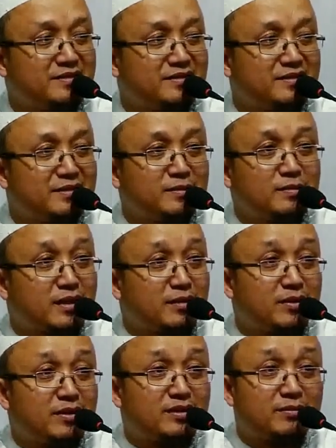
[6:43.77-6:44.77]
Maka
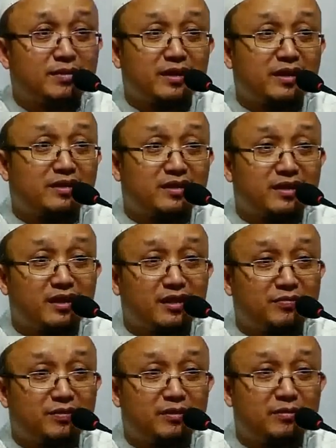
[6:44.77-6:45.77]
beliau sampaikan tiga
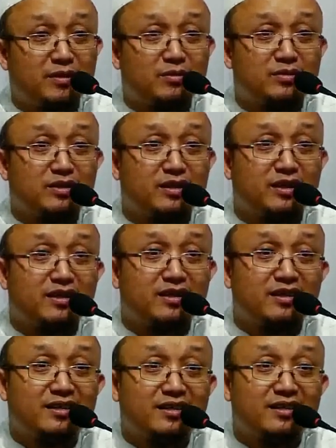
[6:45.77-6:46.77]
level manusia
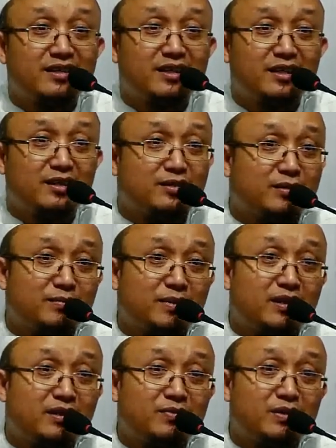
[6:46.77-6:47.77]
atau empat
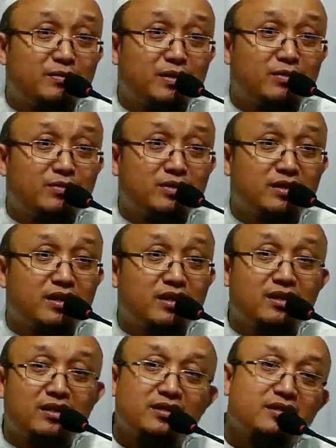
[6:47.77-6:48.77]
level manusia.
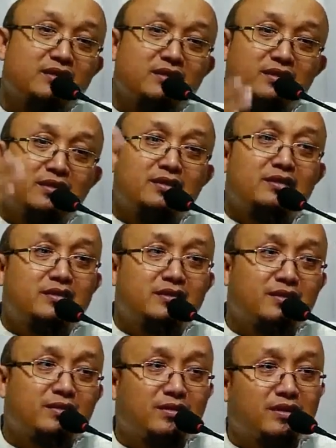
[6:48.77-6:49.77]
Ya,
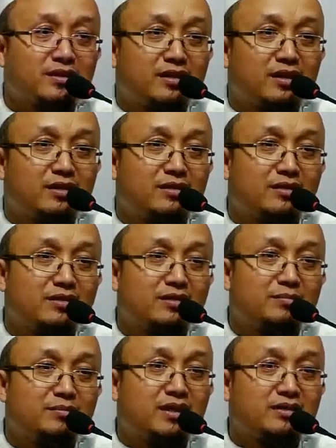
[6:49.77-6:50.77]
orang yang
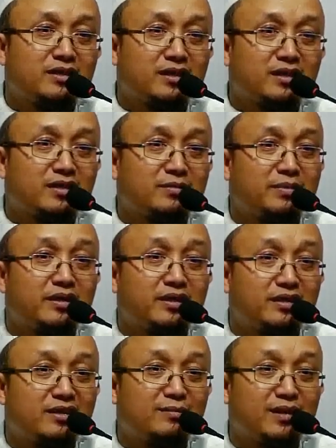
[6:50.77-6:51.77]
mengajarkan kebaikan
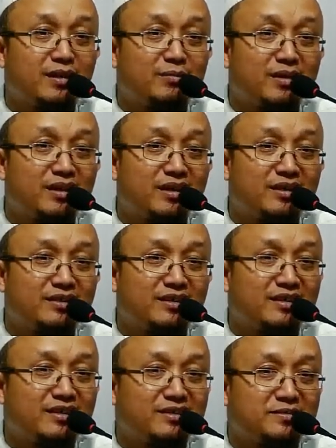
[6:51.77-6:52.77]
dan mengamalkannya.
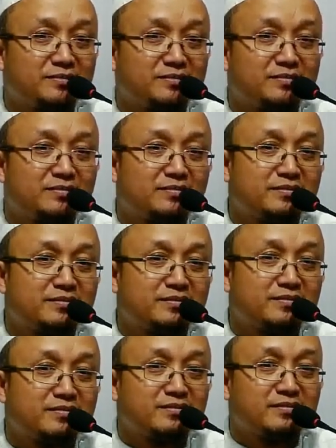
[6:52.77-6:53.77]

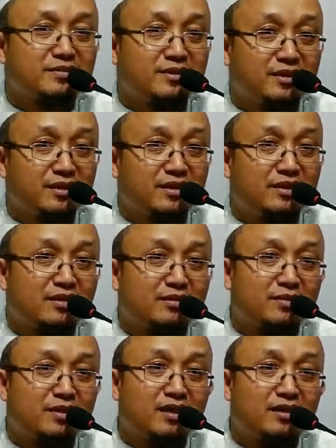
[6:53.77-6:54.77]
Eh,
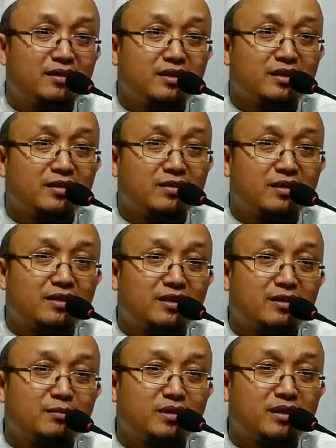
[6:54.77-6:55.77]
kemudian orang yang
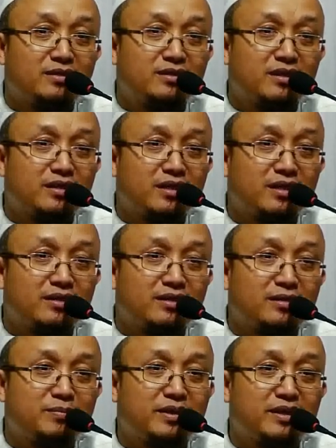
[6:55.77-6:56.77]
mengajarkan
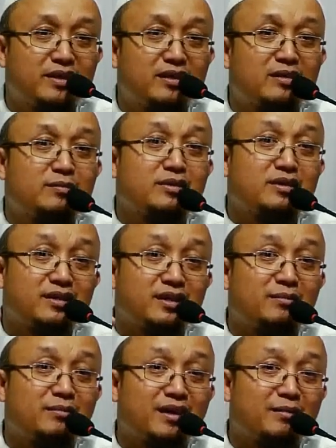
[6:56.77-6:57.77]
kebaikan namun tidak
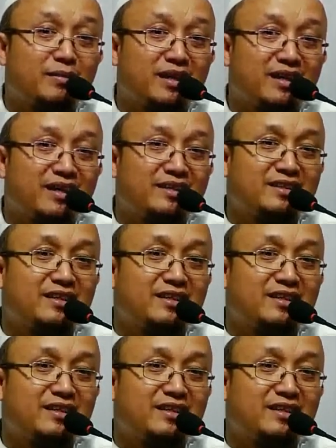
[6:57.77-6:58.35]
mengamalkannya.